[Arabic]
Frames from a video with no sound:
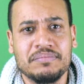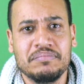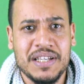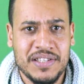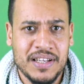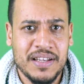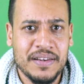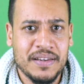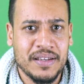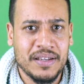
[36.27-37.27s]

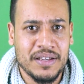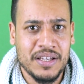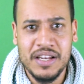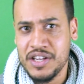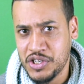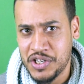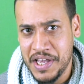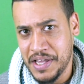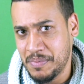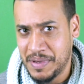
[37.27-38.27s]
مثلا ايليا آه،
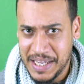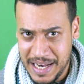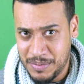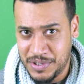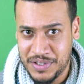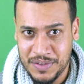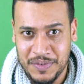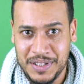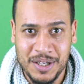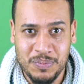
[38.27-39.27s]
الشاعر ما كيلعبش
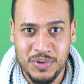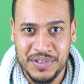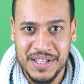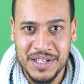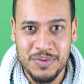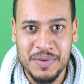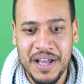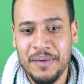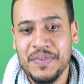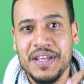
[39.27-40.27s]
في هذاك البوست ديال 8